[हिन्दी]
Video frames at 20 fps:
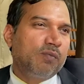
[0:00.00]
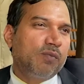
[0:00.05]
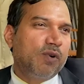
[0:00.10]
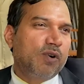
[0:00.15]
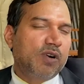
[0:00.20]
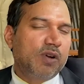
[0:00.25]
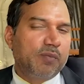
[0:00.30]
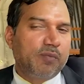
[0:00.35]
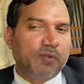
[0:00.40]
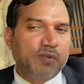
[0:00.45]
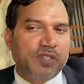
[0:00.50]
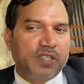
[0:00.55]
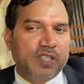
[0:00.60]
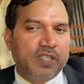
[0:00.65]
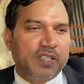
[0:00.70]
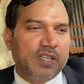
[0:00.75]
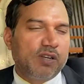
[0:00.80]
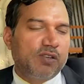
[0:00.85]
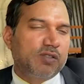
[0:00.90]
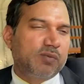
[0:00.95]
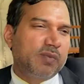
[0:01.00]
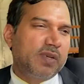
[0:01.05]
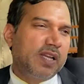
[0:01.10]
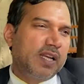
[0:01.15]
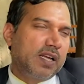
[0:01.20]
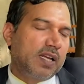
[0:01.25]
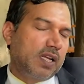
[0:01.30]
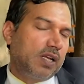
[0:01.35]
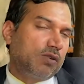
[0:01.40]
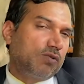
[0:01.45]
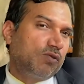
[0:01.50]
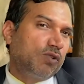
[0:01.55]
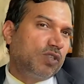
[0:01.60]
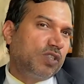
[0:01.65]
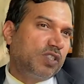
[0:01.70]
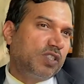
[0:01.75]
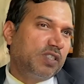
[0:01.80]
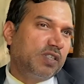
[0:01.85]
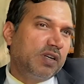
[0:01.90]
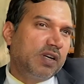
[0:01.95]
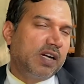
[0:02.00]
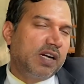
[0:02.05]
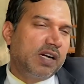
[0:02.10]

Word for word: मुख्य चीज़ें उसमें हैं कि कुछ